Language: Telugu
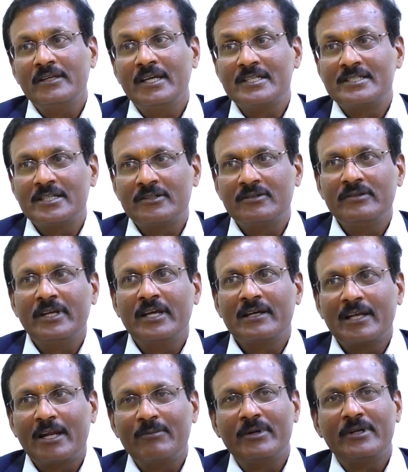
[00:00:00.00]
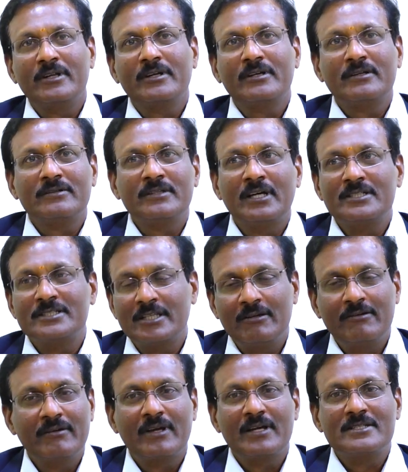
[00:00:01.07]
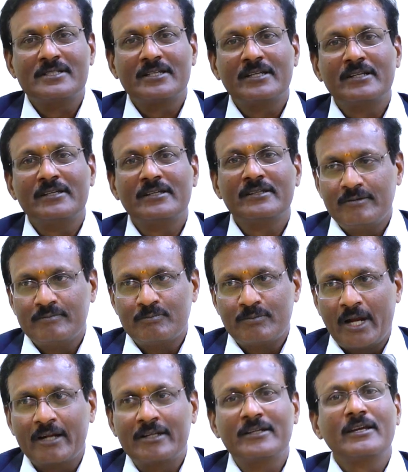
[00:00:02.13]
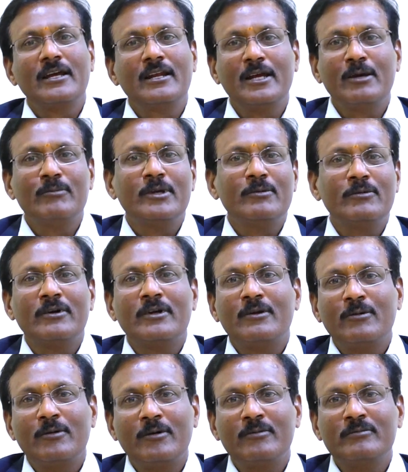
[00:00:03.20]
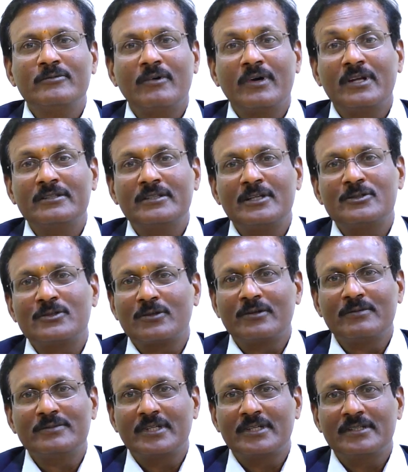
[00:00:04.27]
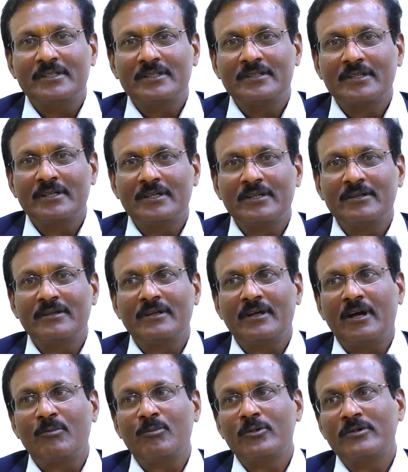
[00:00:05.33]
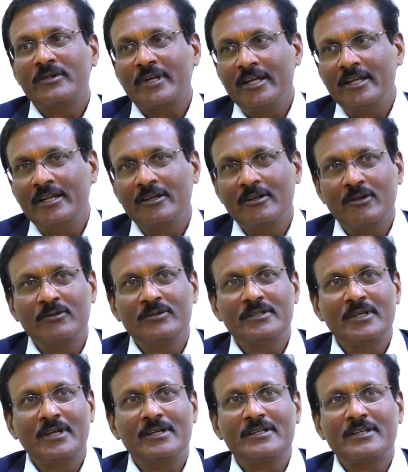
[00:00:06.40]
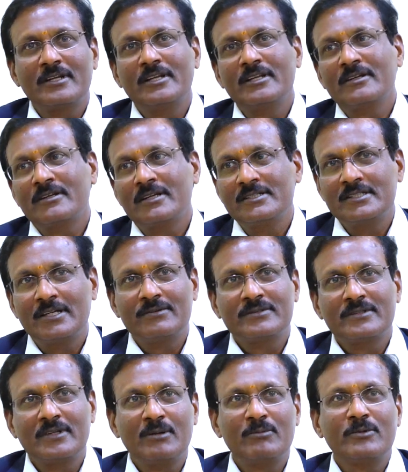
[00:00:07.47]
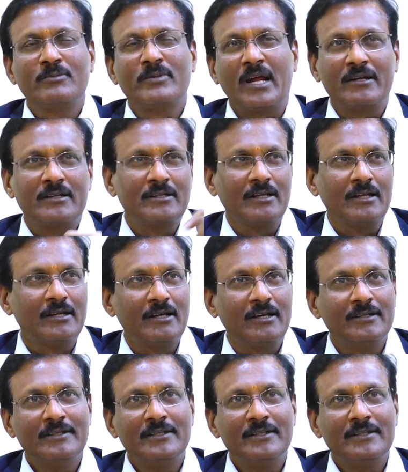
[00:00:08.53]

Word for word: ఏ చెట్టు ఏ క్లైమేటిక్ దాని కల్చర్ ఏంటి ప్రాక్టికల్గా మేము అనుభవం ద్వారా తెలుసుకోవడం జరిగింది ఎందుకంటే అప్పుడు ట్రైనింగ్లో గుజరాత్ ట్రైనింగ్ రేంజ్ ఆఫీసర్లో అప్పుడు ప్రాక్టికల్గా